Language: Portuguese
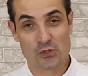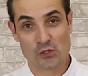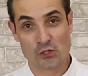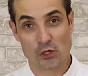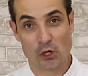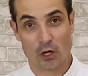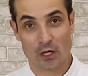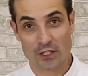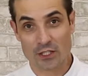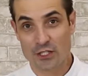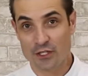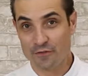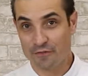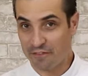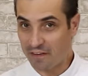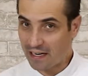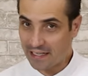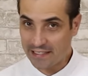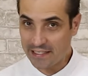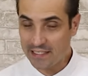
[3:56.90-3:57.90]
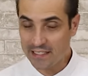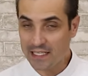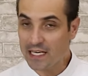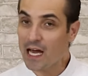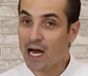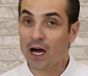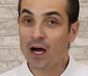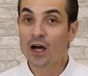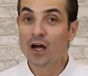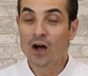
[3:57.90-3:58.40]
só de
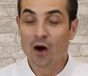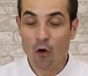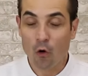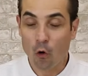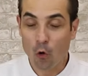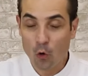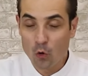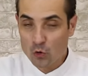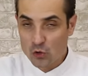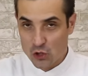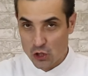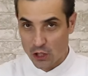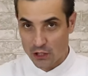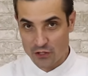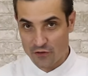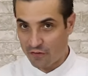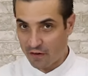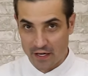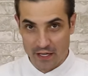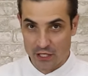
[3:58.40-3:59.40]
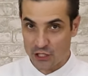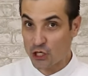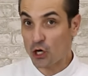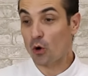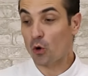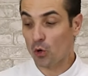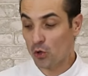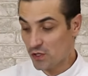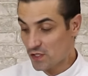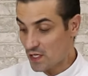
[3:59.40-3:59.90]
farinha, ou só de farinha de
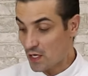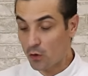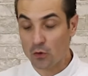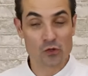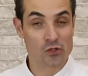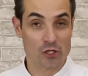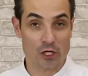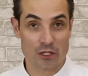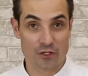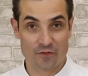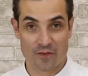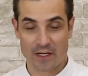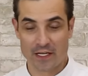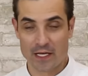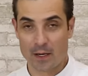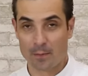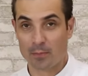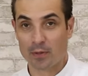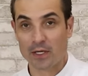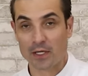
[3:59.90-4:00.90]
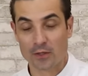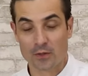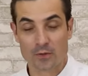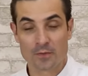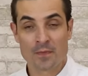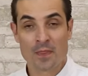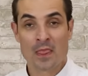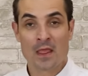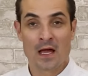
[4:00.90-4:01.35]
rosca, ou só de farinha panko.